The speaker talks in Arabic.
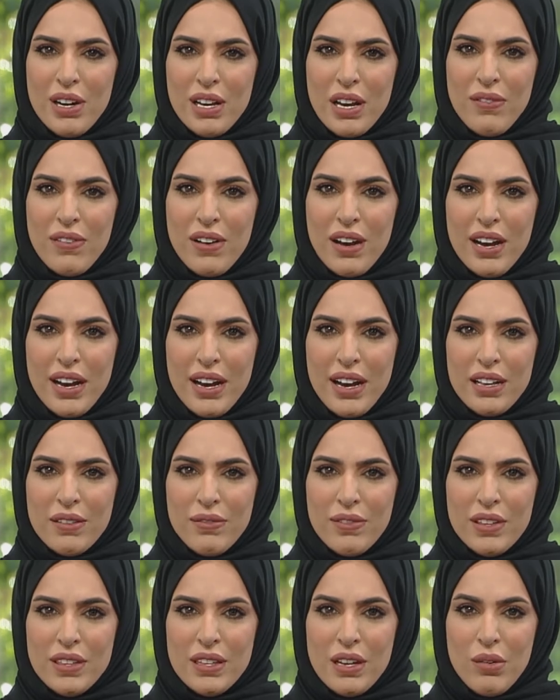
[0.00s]
والكفاءات
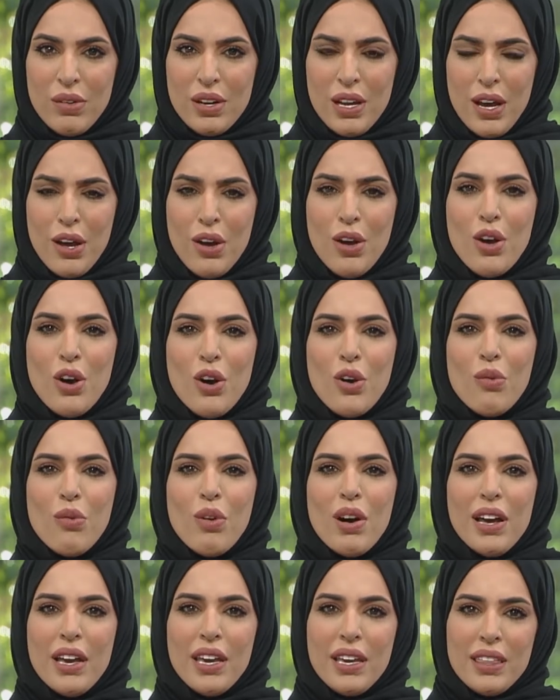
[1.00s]
في الدولة
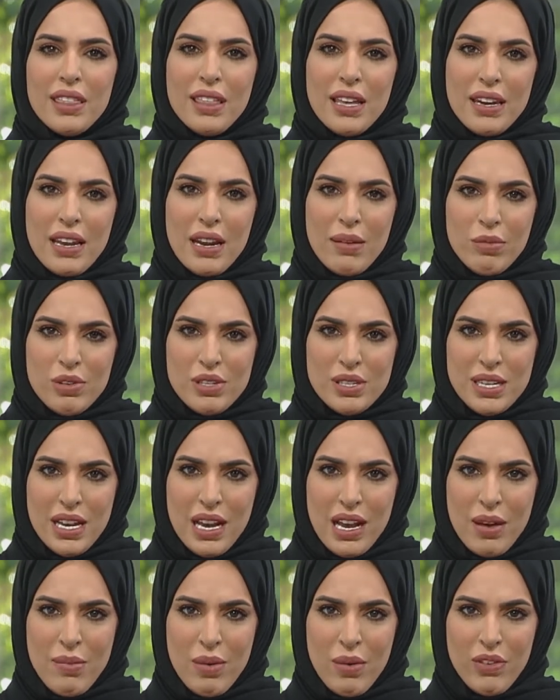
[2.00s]
وأيضا
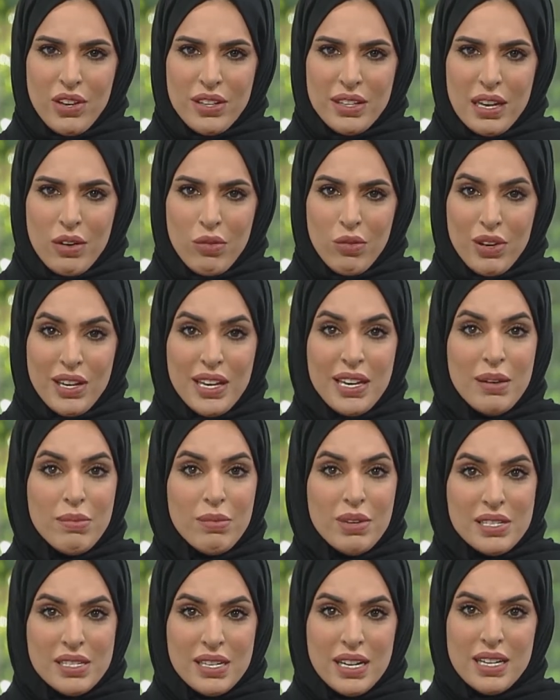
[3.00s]
المساهمة في تنويع
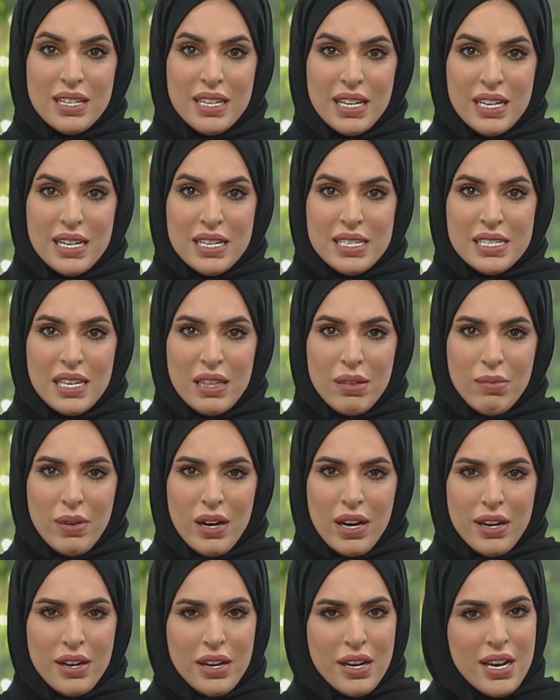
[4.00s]
مصادر
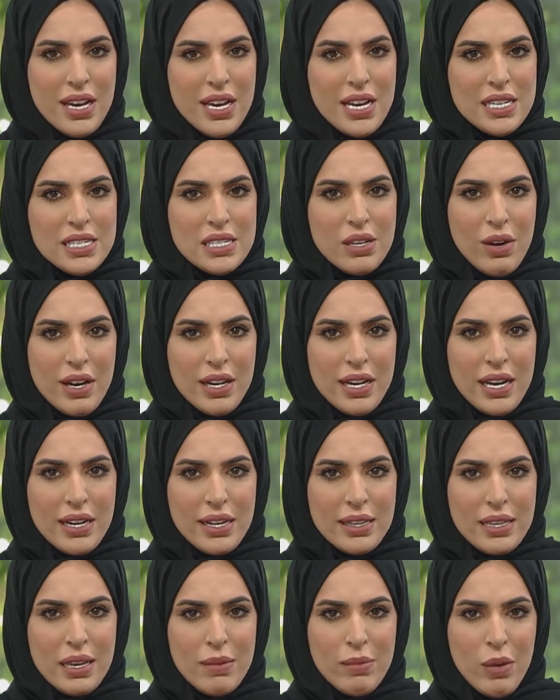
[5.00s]
الاستثمار سواء كان
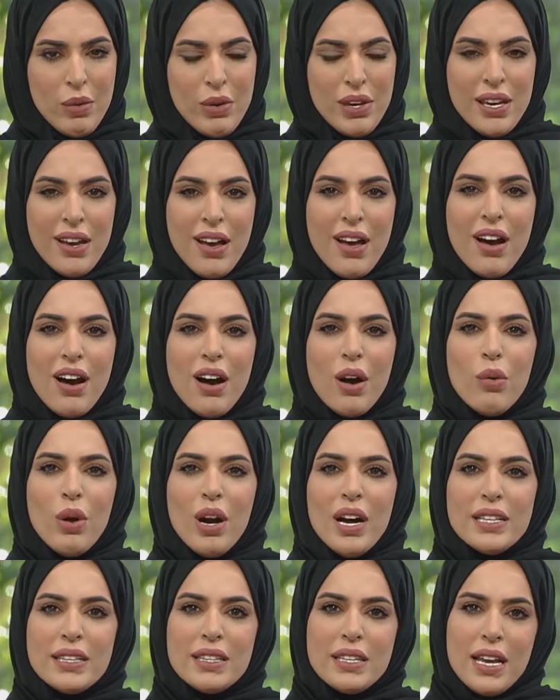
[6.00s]
التنموي أو
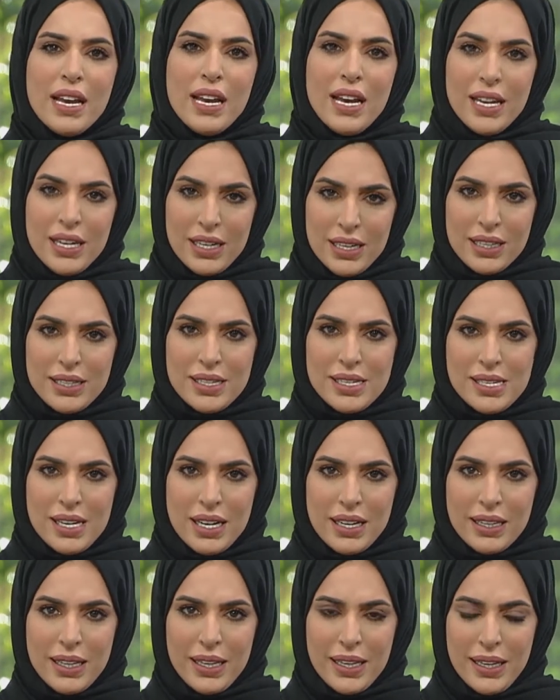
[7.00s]
حتى
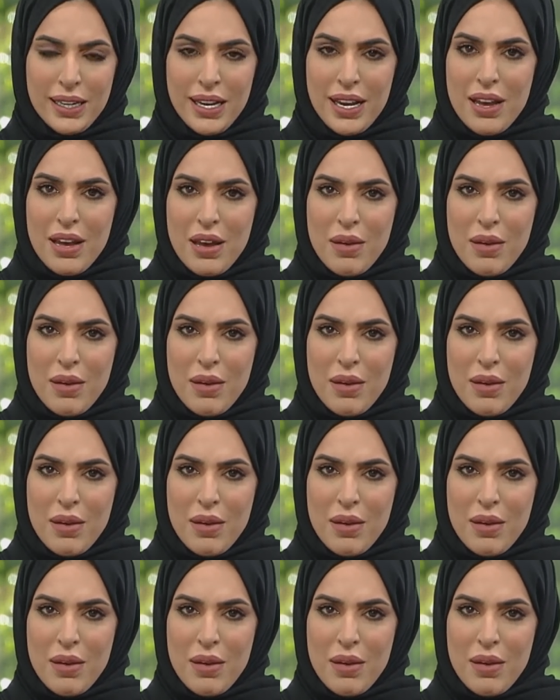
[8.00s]
الاقتصادي